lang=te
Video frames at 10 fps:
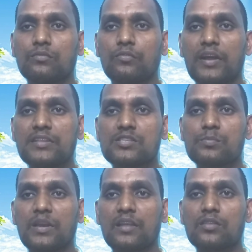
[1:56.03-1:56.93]
ఫ్రెండ్స్
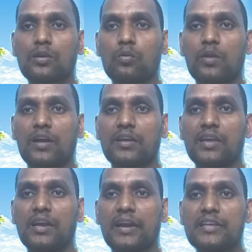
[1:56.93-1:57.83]
మీరందరూ కూడా
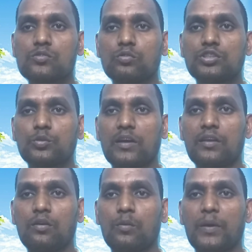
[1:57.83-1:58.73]
ఈ గణేష్
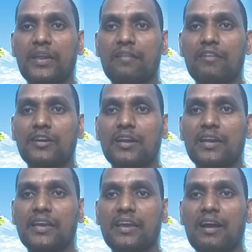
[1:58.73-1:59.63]
ఉత్సవాల్లో
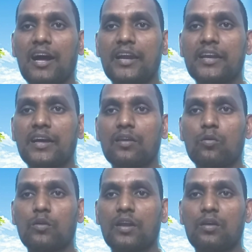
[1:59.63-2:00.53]
పర్యావరణానికి హాని
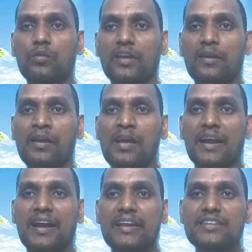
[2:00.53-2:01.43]
కలగకుండా ఉండే
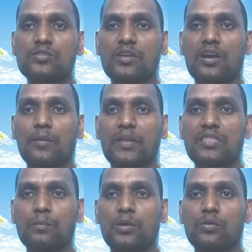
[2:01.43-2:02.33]
గణేశుని యొక్క
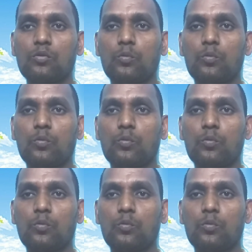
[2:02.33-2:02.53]
ప్రతిమలను